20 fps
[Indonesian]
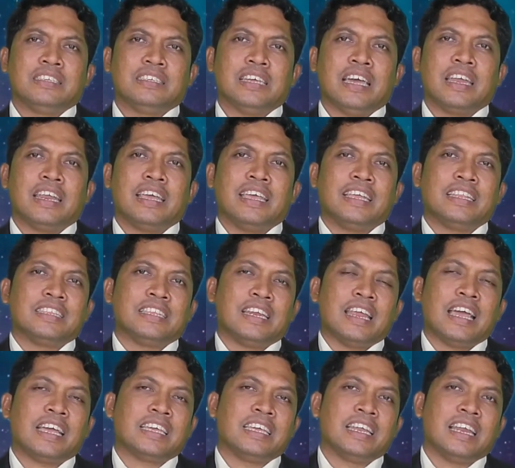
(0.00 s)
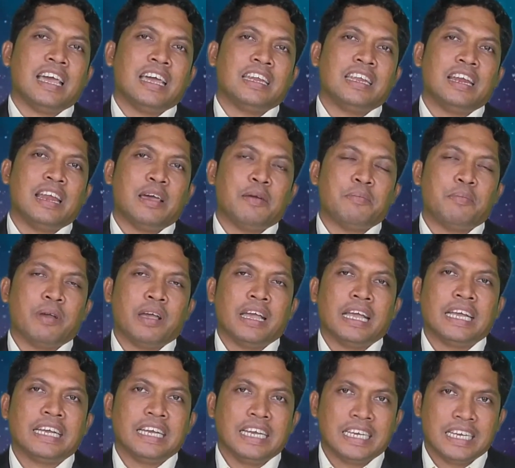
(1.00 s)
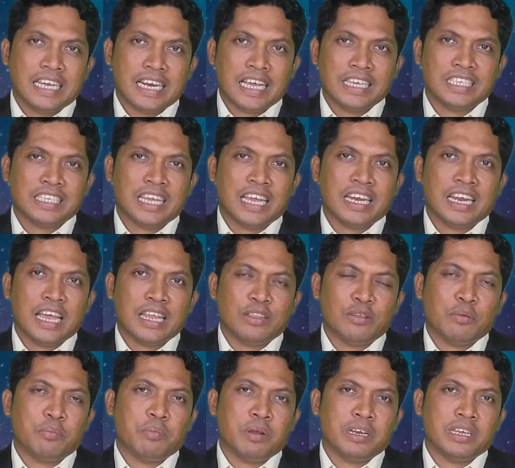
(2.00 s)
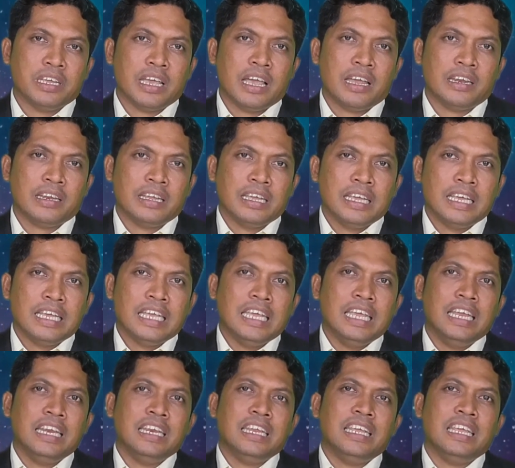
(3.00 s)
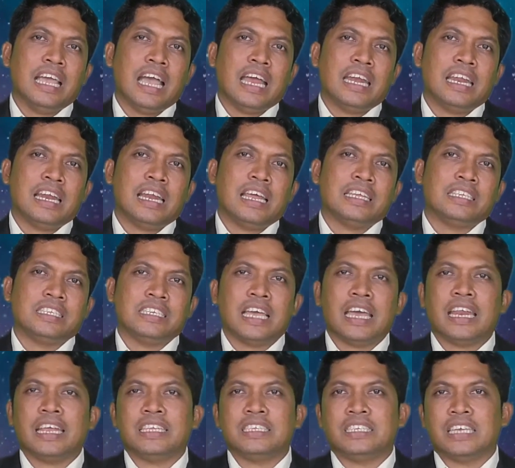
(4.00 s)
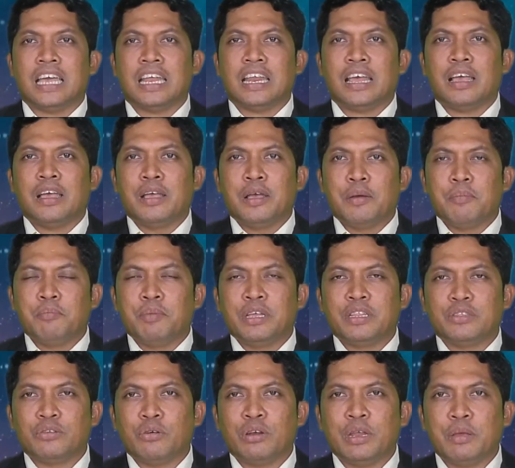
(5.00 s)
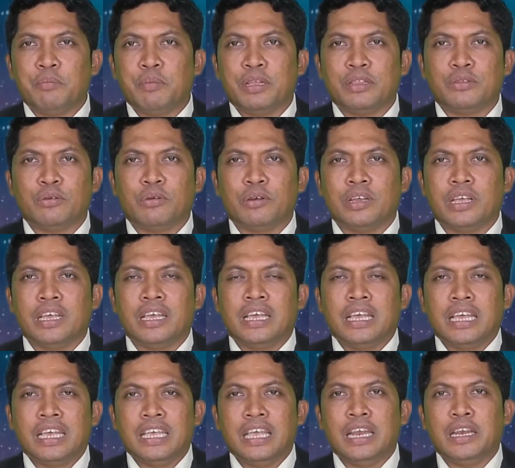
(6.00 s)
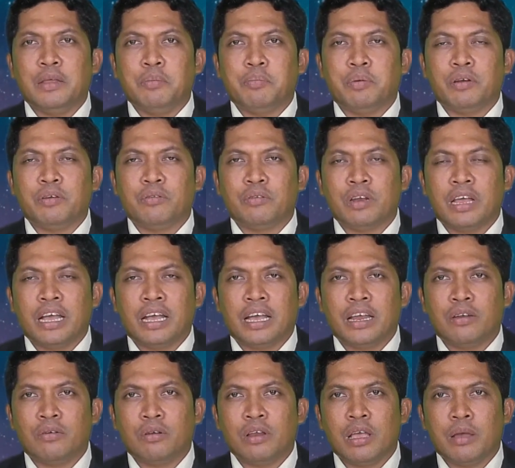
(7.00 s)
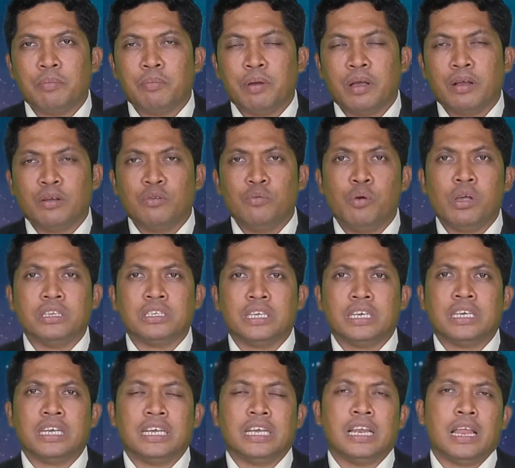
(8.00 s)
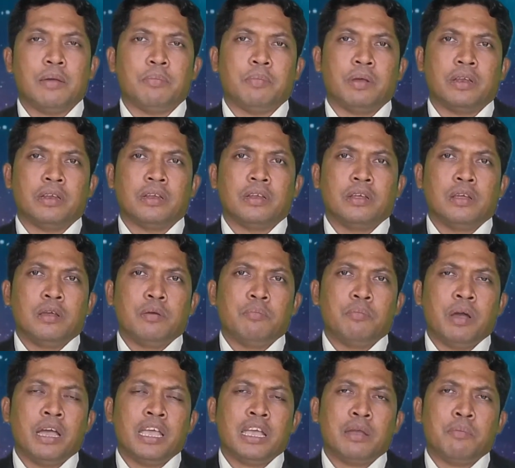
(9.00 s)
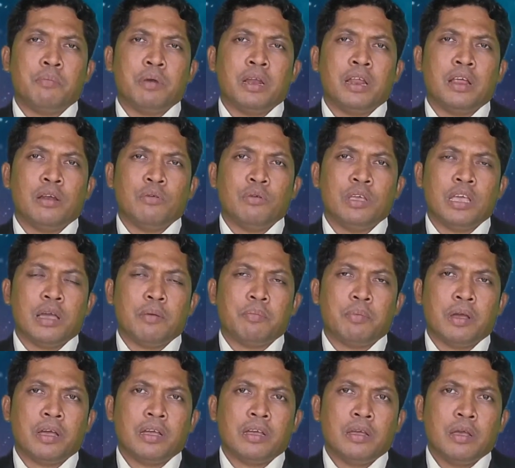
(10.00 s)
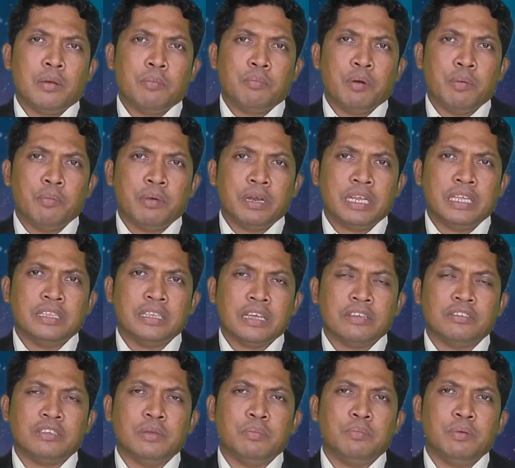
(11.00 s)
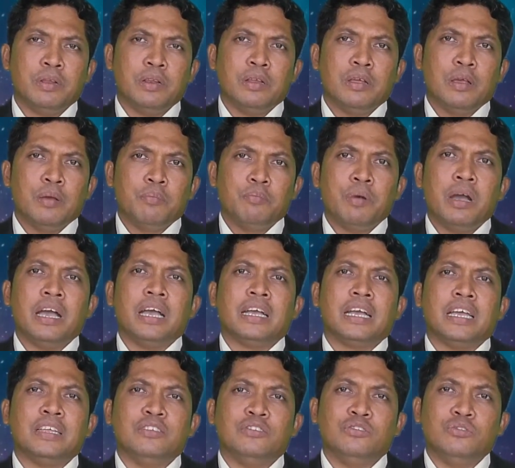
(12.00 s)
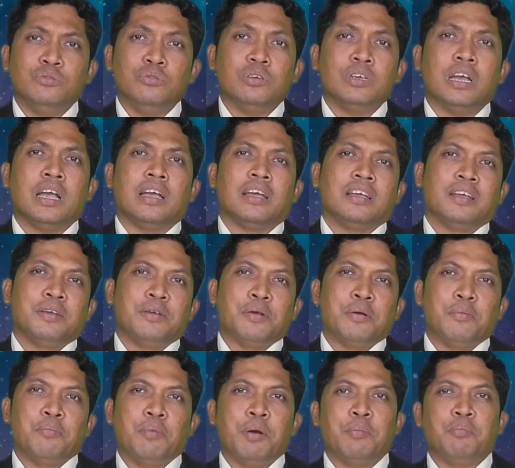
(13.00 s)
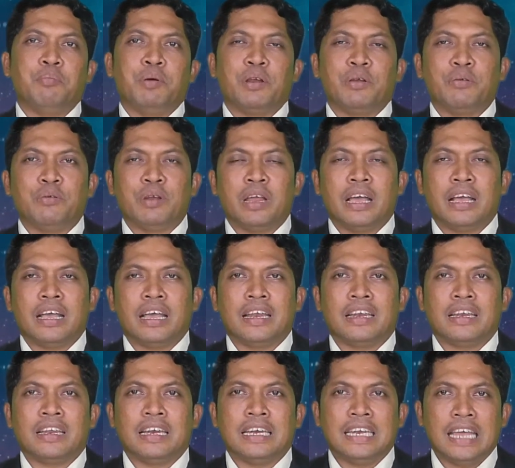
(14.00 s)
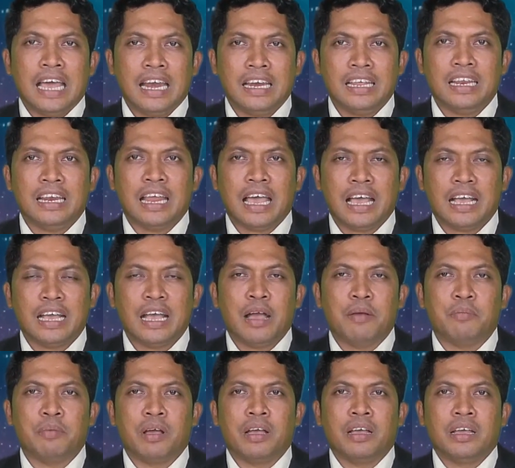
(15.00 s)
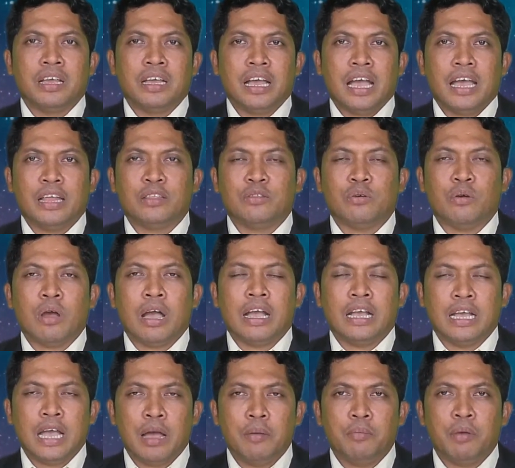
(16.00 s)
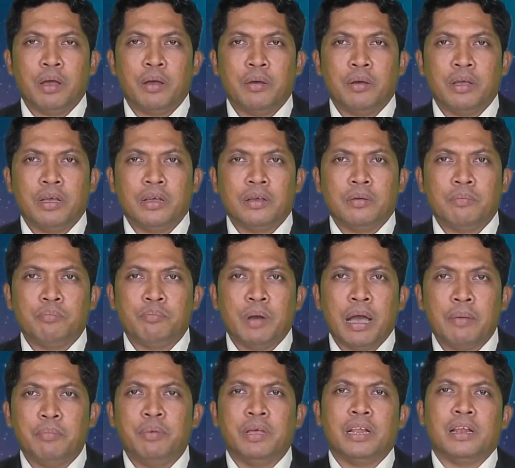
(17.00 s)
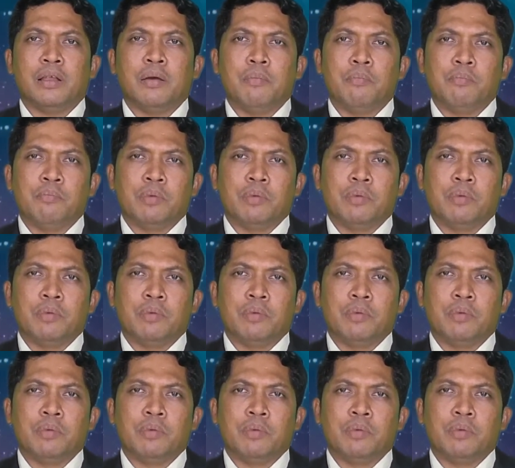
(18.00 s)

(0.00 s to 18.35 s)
cara yang terakhir adalah apa? Kekerasan atau penganiayaan. Ini adalah cara-cara, metode-metode yang dipergunakan oleh apa? Kuasa kegelapan. Baik melalui apa? Pemerintah sipil, bahkan juga mempergunakan dalil agama atau agama Babel,